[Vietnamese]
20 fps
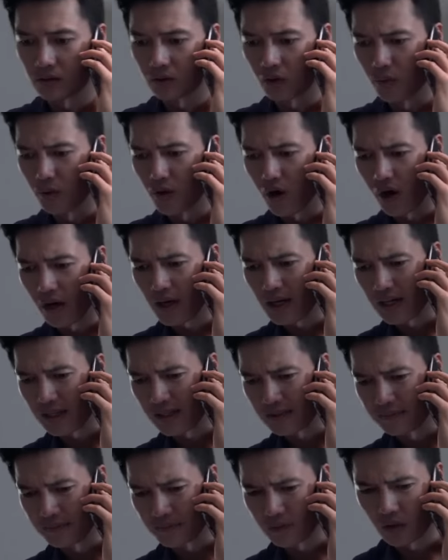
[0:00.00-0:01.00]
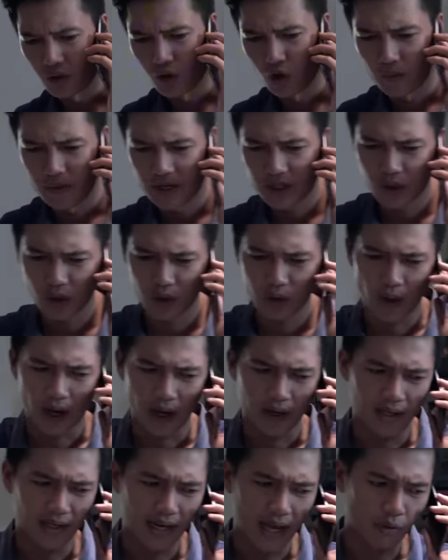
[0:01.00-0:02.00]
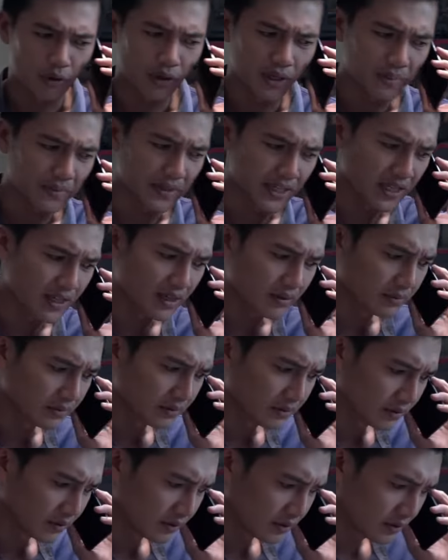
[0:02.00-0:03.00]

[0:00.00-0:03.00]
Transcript: Tôi muốn hỏi là cô biết số điện thoại liên lạc của Kim Chi không?